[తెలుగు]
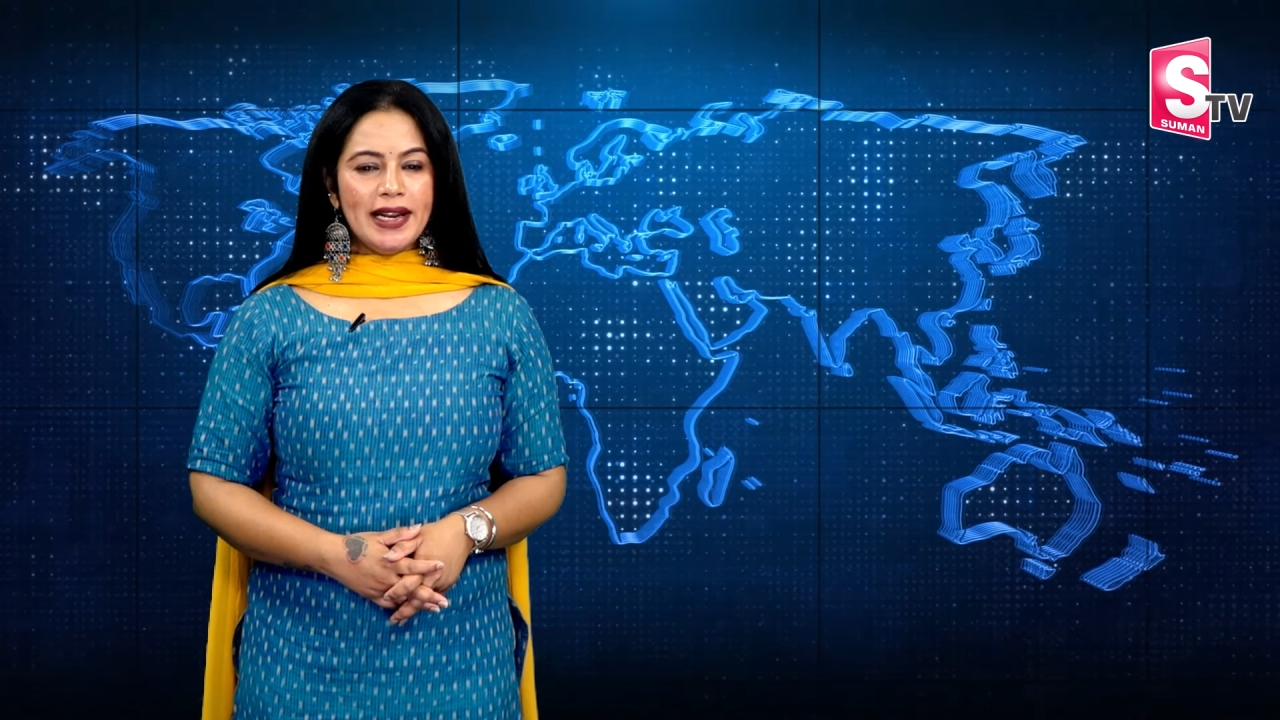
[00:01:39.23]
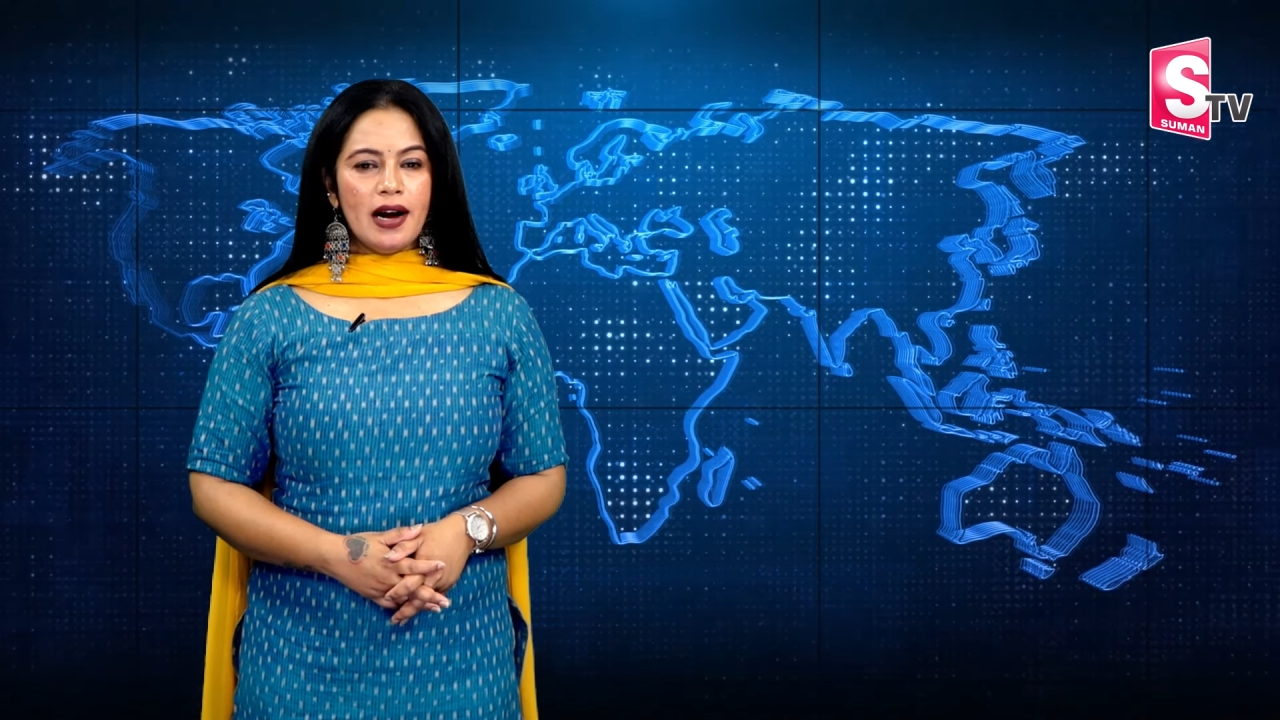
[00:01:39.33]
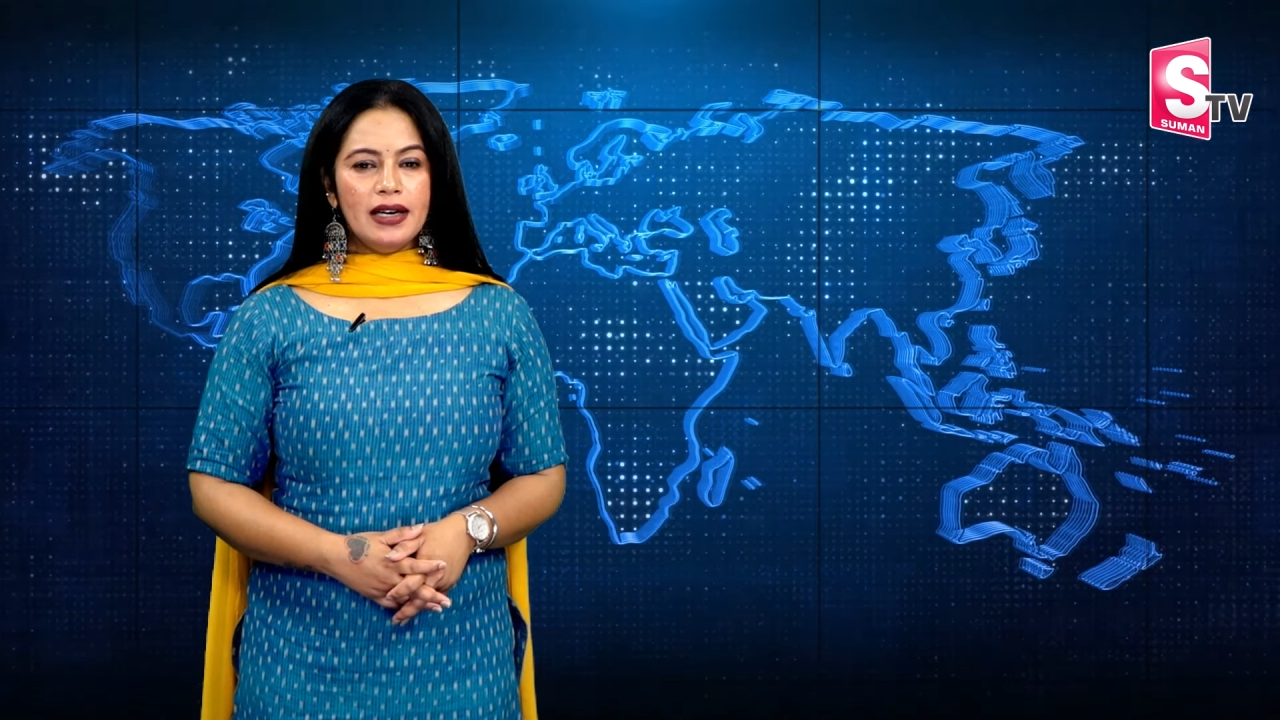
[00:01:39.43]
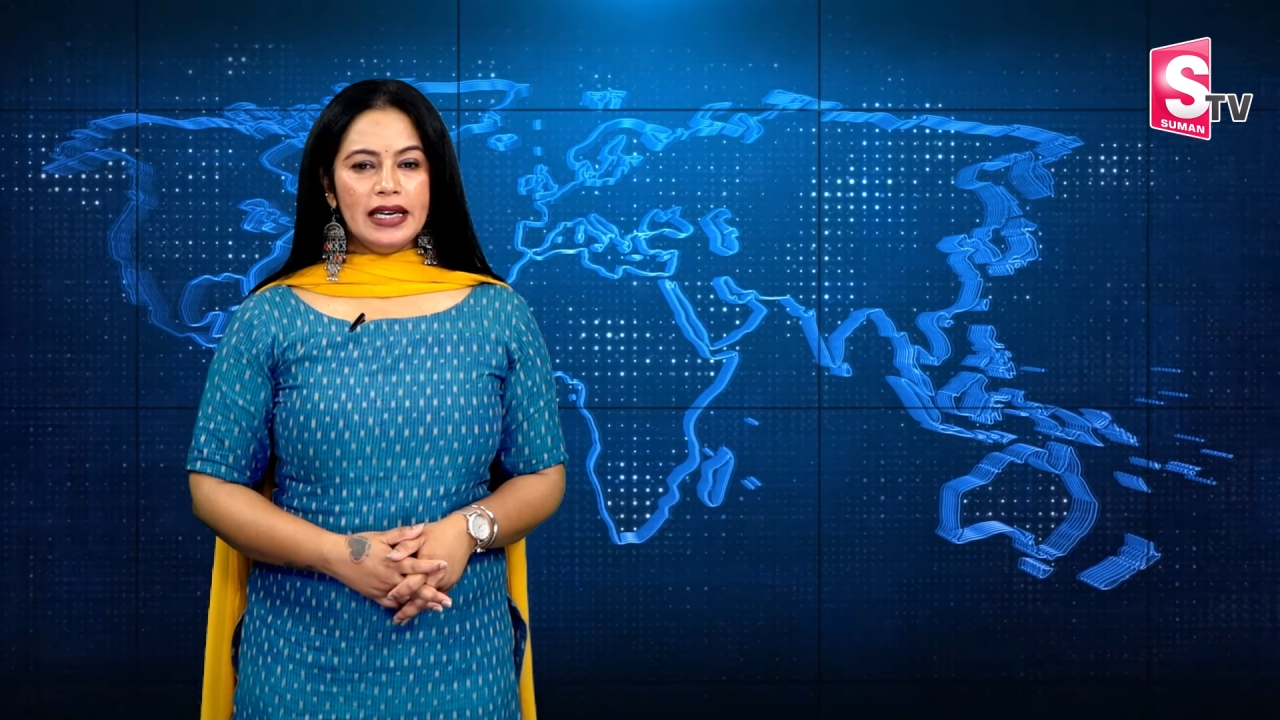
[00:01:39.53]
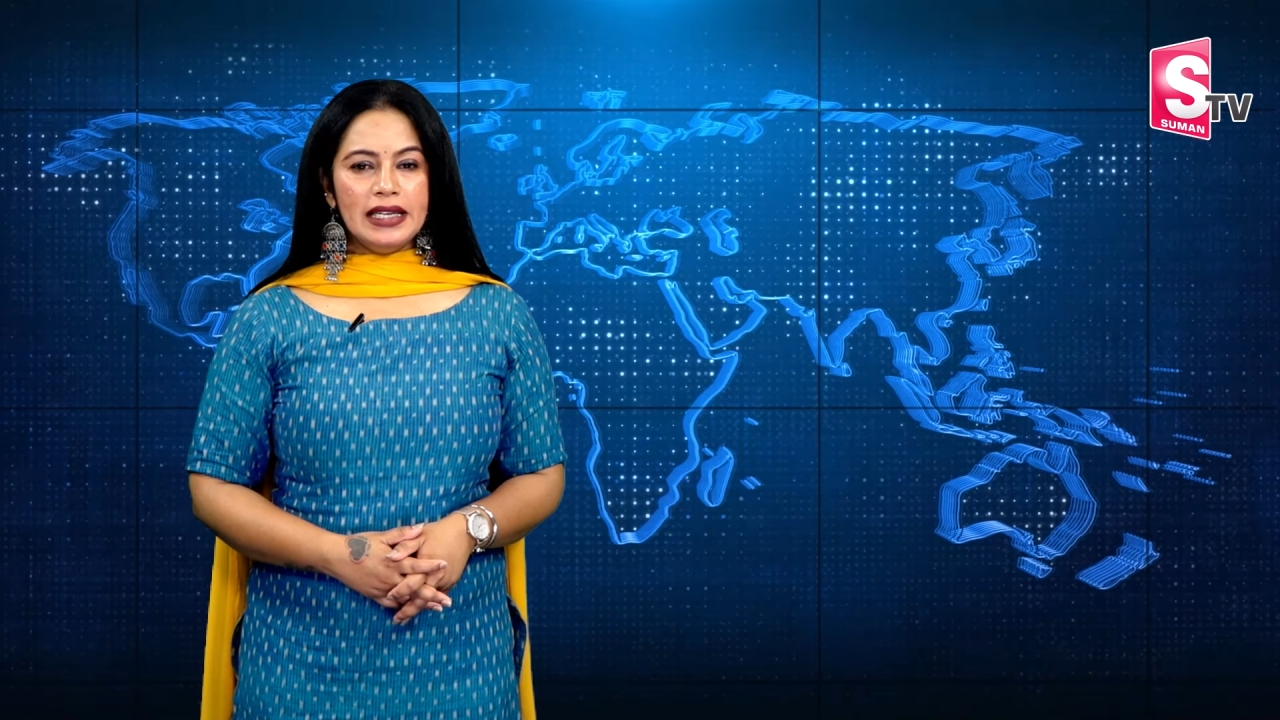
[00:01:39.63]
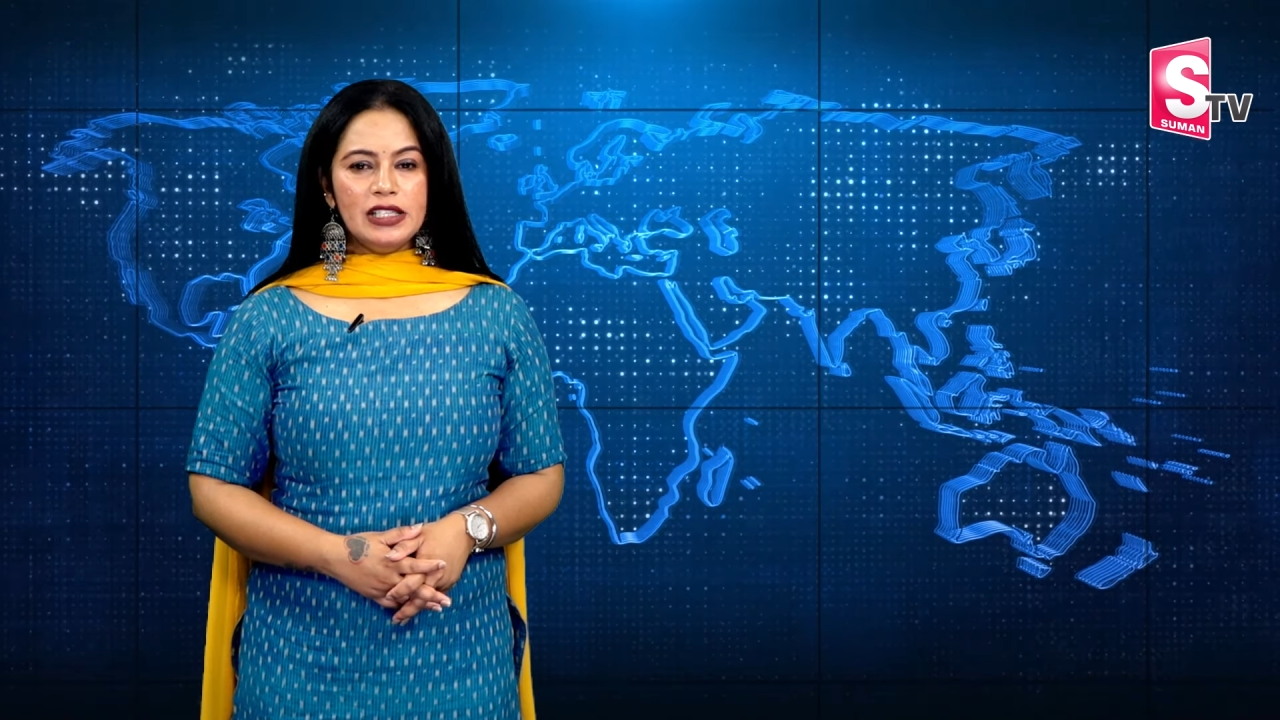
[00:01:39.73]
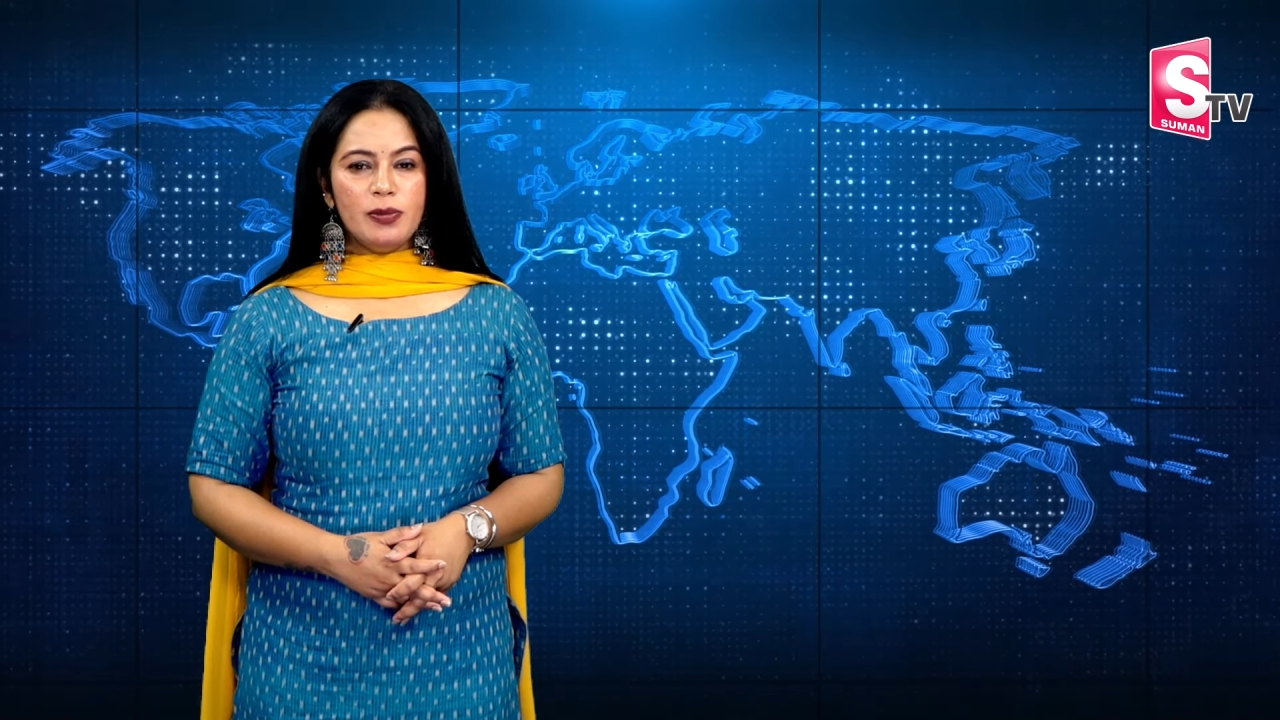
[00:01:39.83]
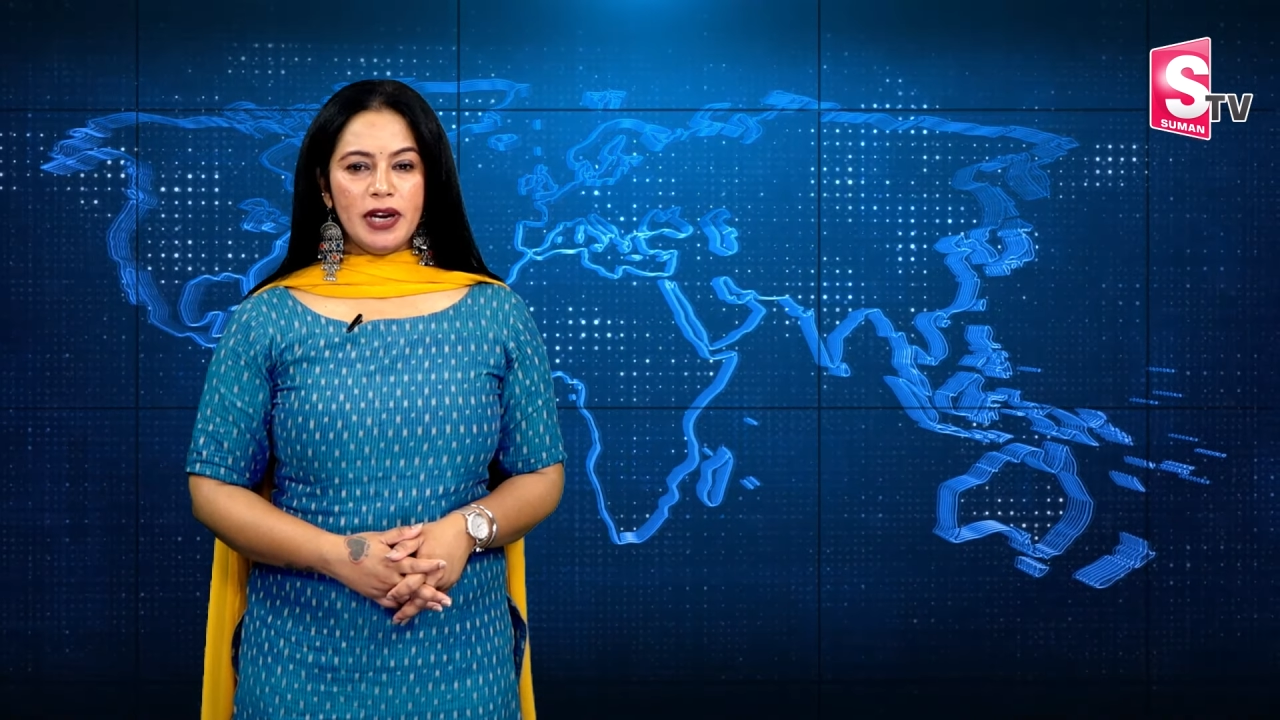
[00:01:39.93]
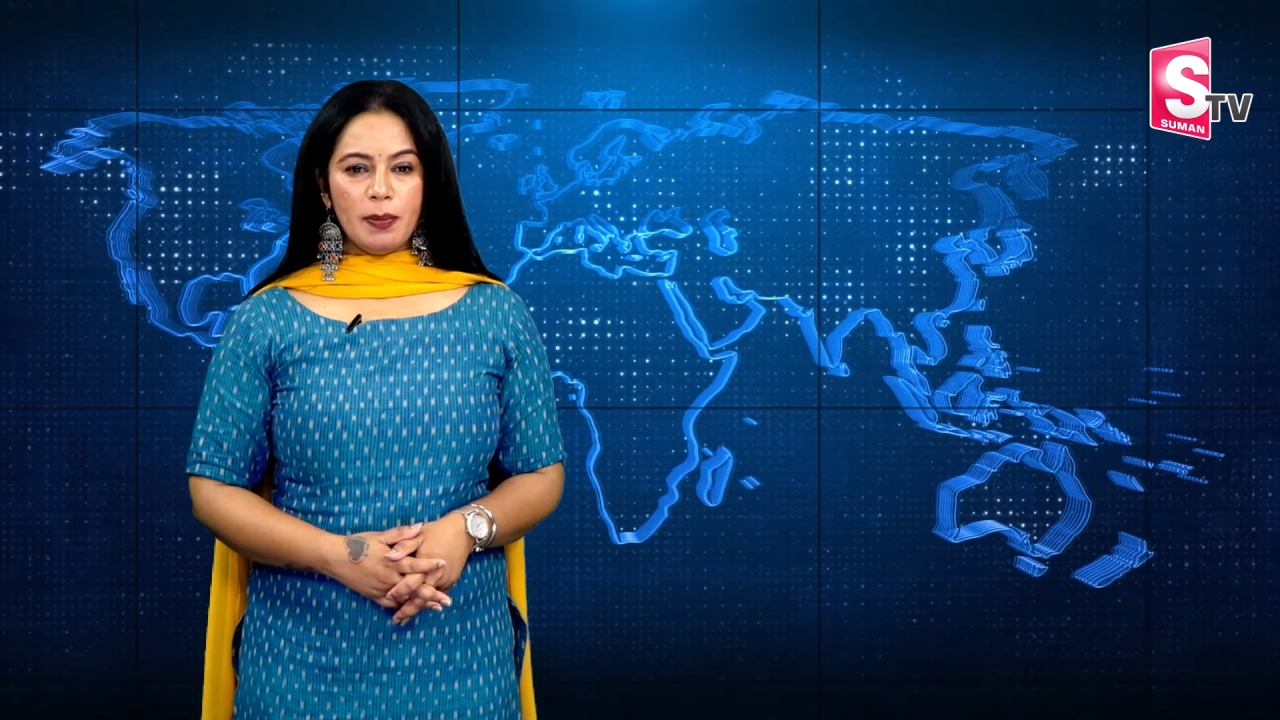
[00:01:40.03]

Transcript: ఇలాంటి నీచమైన